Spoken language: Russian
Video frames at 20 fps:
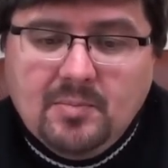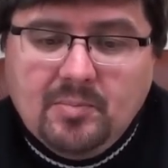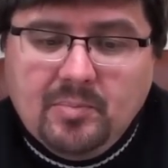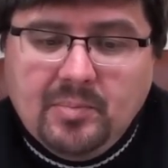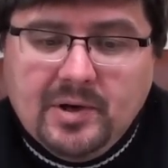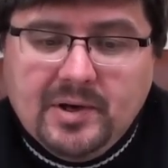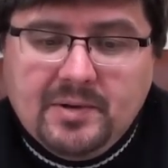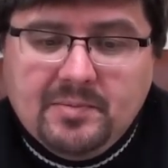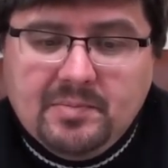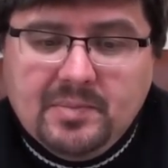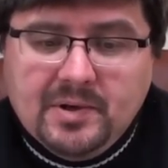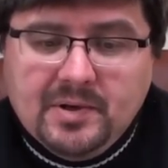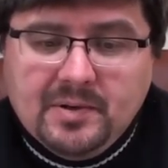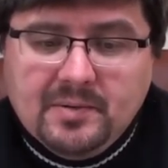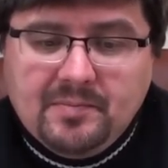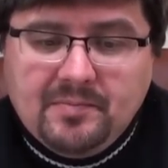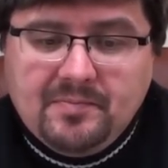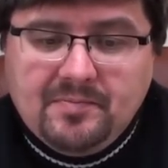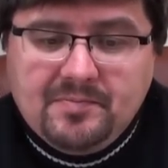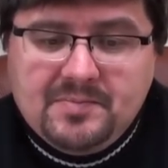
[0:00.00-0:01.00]
борьбы –
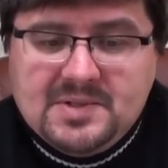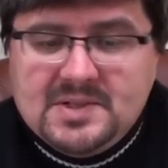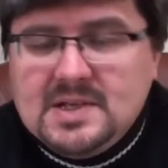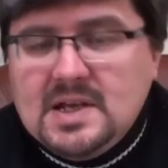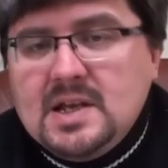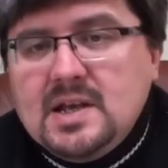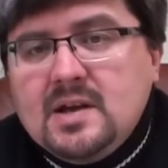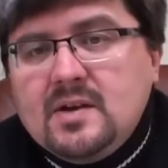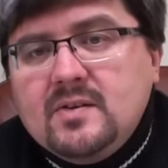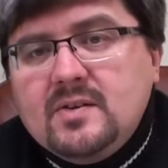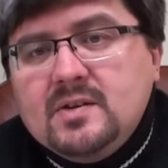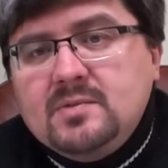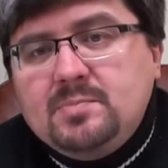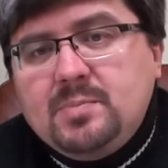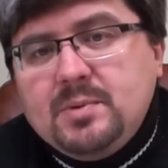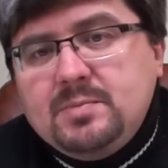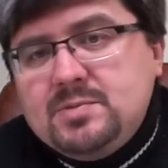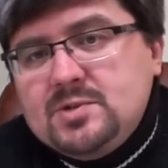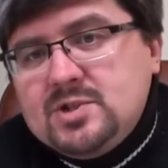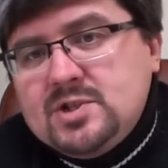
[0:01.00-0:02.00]
Писание говорит,
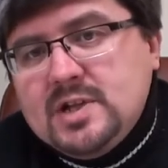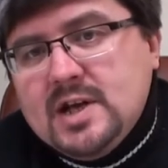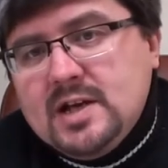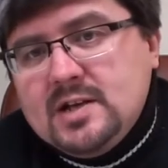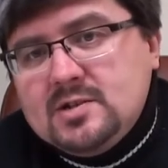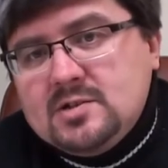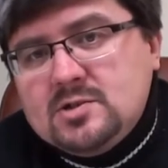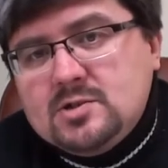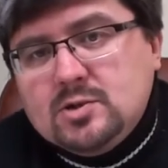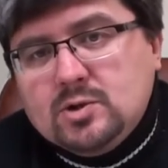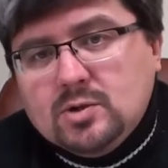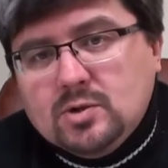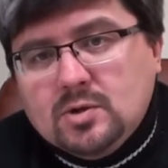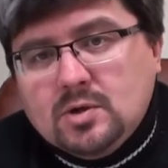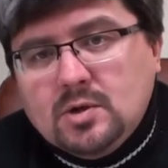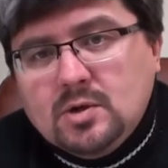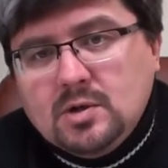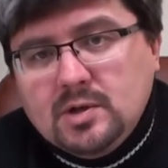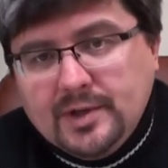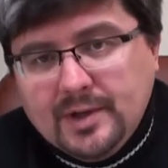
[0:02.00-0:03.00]
побеждай
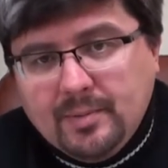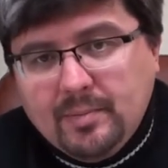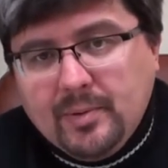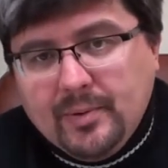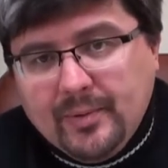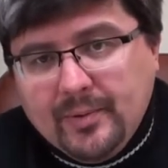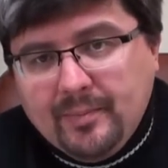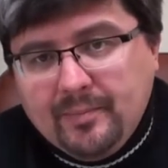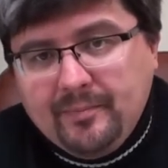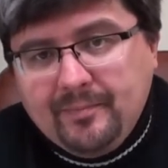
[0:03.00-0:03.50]
зло добро.